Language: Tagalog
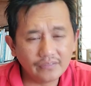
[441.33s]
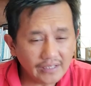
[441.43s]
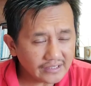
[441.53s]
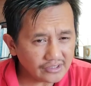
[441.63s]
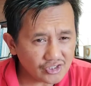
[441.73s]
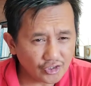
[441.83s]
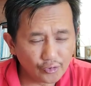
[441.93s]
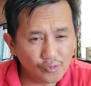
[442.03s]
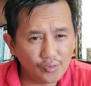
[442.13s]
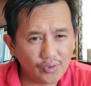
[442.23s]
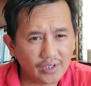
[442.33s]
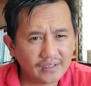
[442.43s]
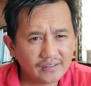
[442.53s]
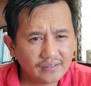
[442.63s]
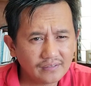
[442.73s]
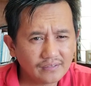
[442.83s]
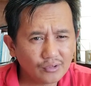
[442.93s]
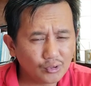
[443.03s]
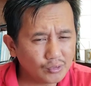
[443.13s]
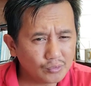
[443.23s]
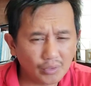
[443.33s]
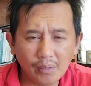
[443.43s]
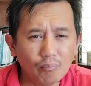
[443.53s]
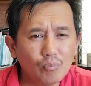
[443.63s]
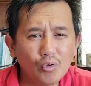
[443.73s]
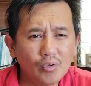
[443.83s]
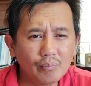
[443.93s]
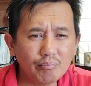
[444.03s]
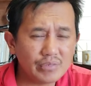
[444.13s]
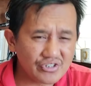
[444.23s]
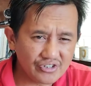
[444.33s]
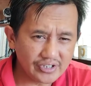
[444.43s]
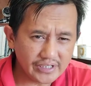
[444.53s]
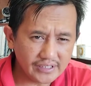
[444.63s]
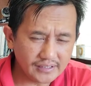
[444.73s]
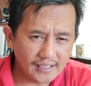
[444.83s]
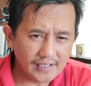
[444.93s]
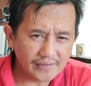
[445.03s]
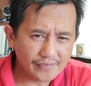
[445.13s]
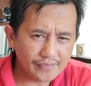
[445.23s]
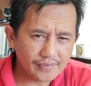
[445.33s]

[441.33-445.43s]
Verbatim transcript: That is a door to a more misery in the life.